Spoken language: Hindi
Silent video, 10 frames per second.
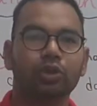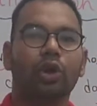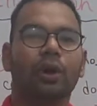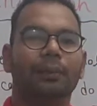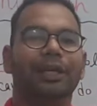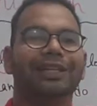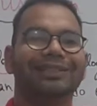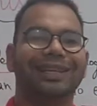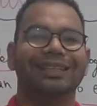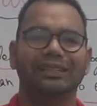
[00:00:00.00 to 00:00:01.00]
तो हमें
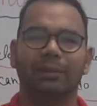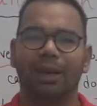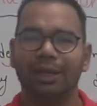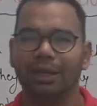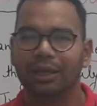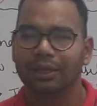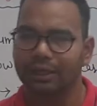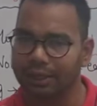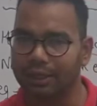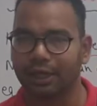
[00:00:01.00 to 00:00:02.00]
नेचर का इस्तेमाल
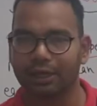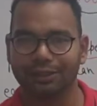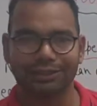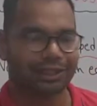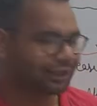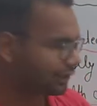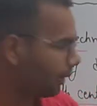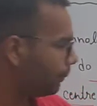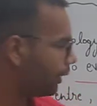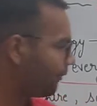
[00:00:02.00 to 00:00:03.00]
नहीं करना चाहिए
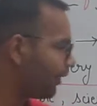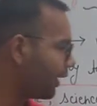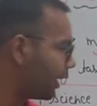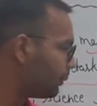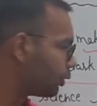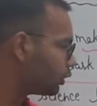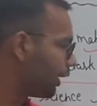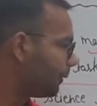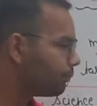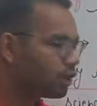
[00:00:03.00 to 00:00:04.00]
जैसे हम ट्रैफिक लाइट पे
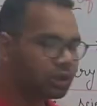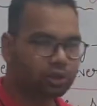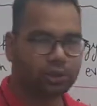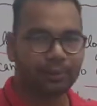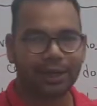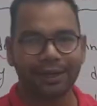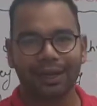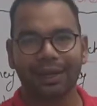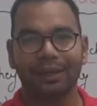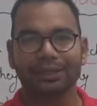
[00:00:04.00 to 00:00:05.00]
होते हैं तो जब
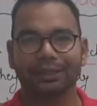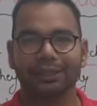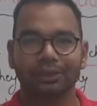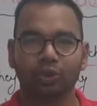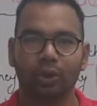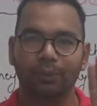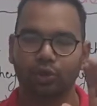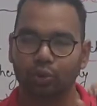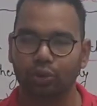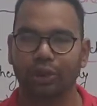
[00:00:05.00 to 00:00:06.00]
रेड लाइट आ जाती है तो
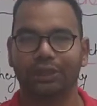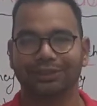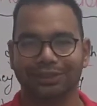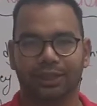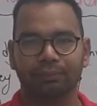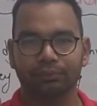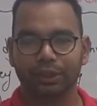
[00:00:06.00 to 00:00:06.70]
हमें रुकना चाहिए